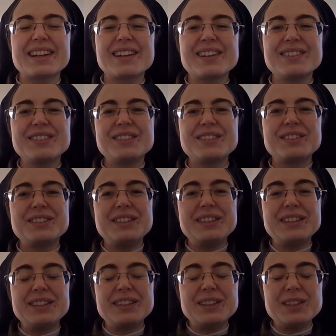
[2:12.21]
il racconto
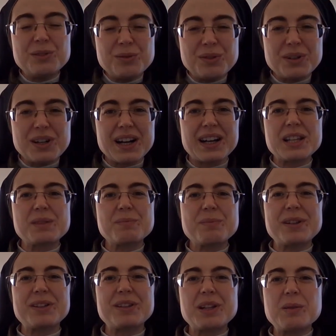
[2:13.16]
di Luca
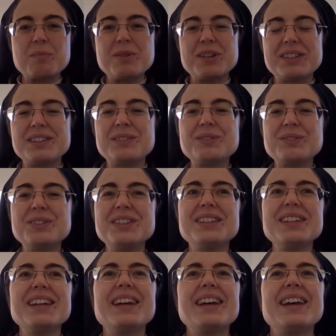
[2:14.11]
rispetto alle
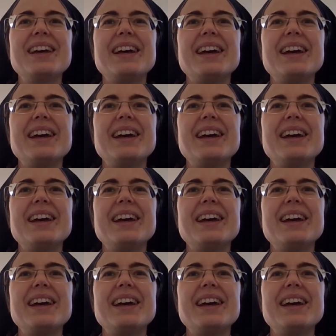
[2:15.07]
beatitudini